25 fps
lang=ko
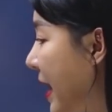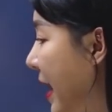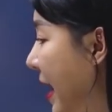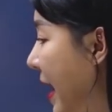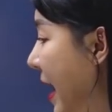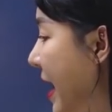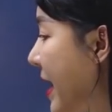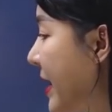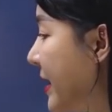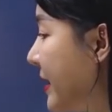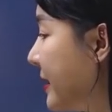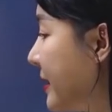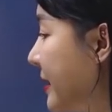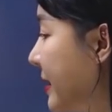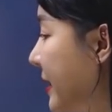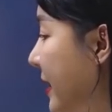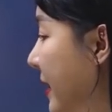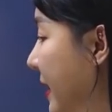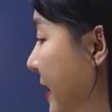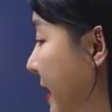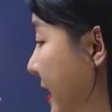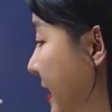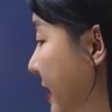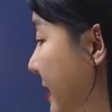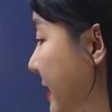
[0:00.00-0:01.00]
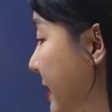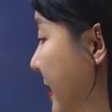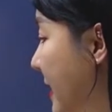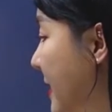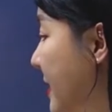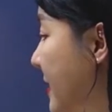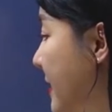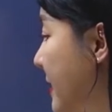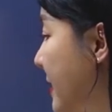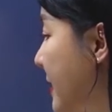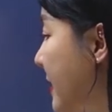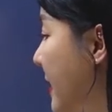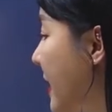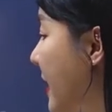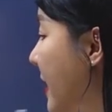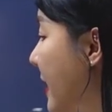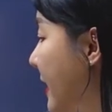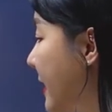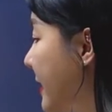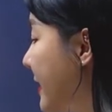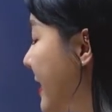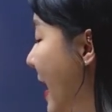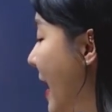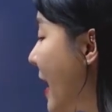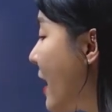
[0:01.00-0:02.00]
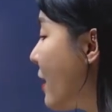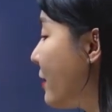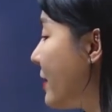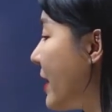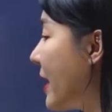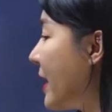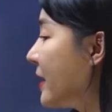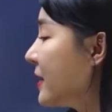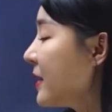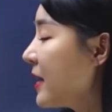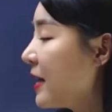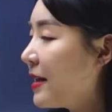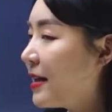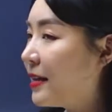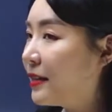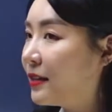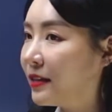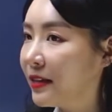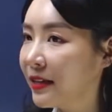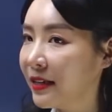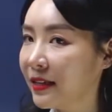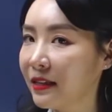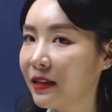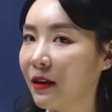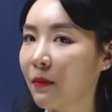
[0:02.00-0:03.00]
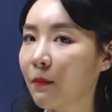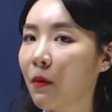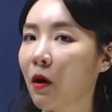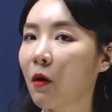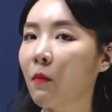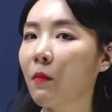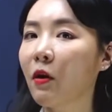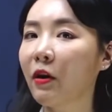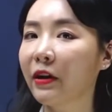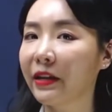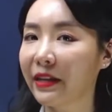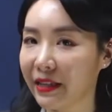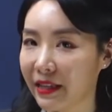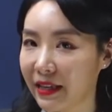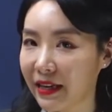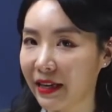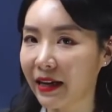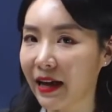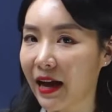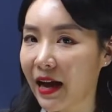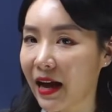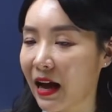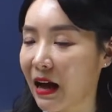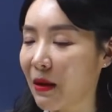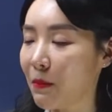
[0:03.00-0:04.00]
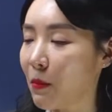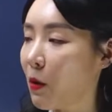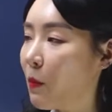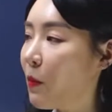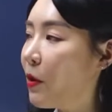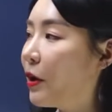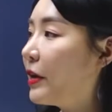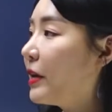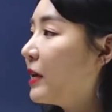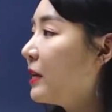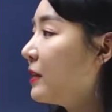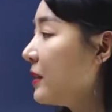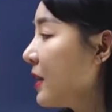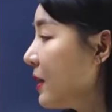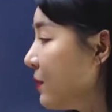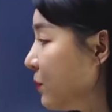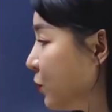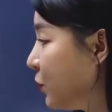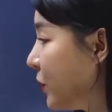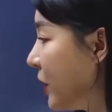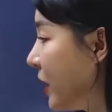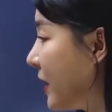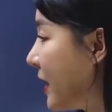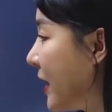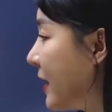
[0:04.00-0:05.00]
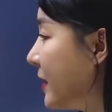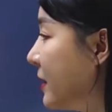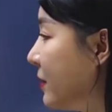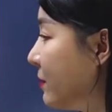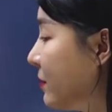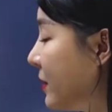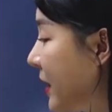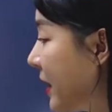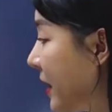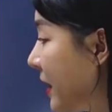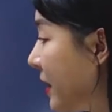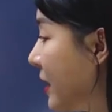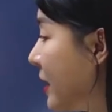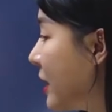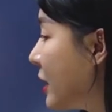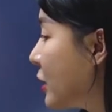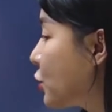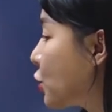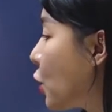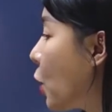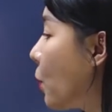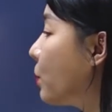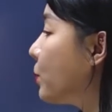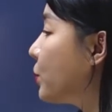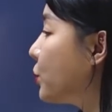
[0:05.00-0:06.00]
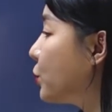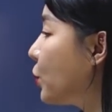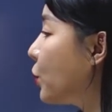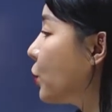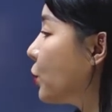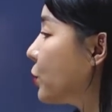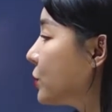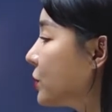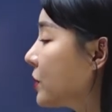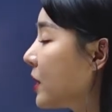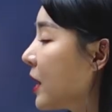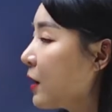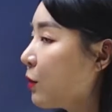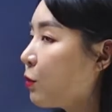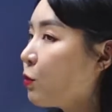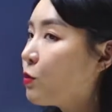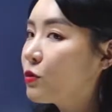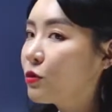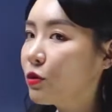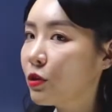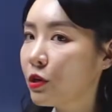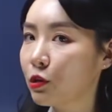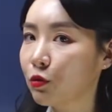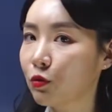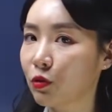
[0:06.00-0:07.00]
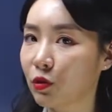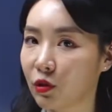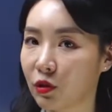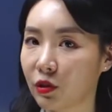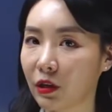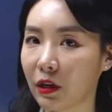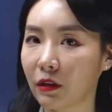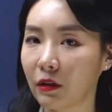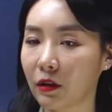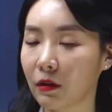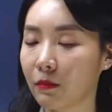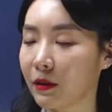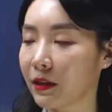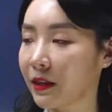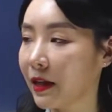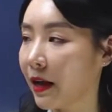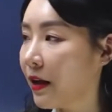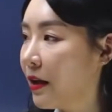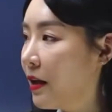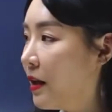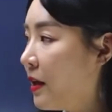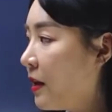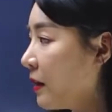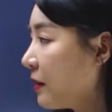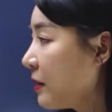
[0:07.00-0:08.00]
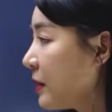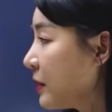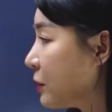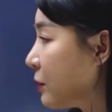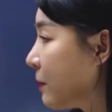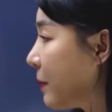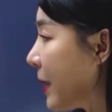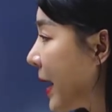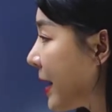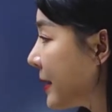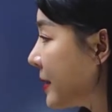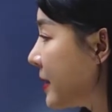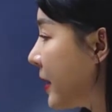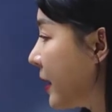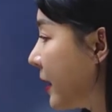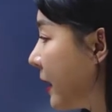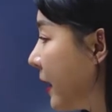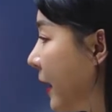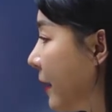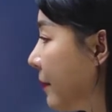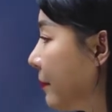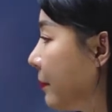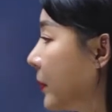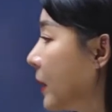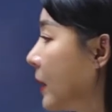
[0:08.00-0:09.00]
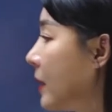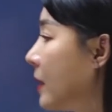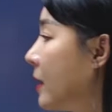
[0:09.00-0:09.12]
as, since, now that 얘네들은 뭐뭐이니까, 뭐뭐이기 때문에 라는 의미의 접속사로 쓰일 수 있는 애들입니다. 그래서 만약에